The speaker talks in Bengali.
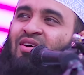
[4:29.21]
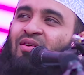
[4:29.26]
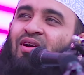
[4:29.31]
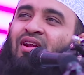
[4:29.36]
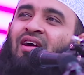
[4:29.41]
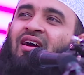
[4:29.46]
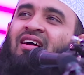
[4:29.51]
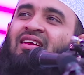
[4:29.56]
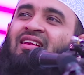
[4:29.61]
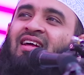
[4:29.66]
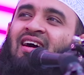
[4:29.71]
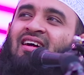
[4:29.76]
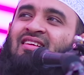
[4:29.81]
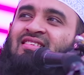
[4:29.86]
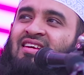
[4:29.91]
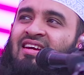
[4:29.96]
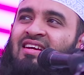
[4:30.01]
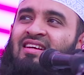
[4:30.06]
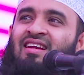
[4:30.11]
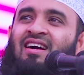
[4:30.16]
ওয়ালাকাদ
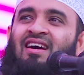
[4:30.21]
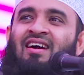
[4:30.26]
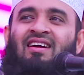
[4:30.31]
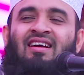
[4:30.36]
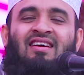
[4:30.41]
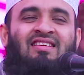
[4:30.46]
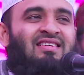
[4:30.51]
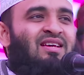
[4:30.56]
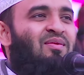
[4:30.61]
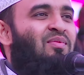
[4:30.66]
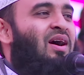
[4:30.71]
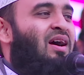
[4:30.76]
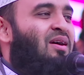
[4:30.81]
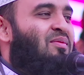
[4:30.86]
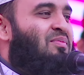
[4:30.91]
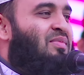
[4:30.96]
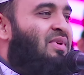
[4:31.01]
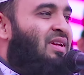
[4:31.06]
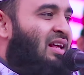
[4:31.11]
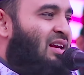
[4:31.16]
আতাইনাকা
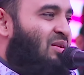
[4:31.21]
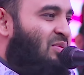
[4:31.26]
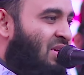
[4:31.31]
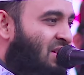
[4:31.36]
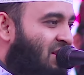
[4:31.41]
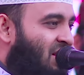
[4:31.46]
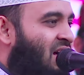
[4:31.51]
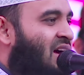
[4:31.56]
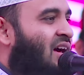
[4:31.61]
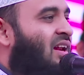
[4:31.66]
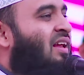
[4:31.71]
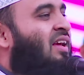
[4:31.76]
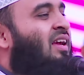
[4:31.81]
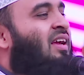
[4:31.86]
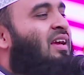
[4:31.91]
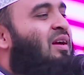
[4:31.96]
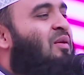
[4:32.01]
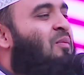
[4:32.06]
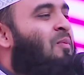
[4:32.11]
সাবআম মিনাল মাসানি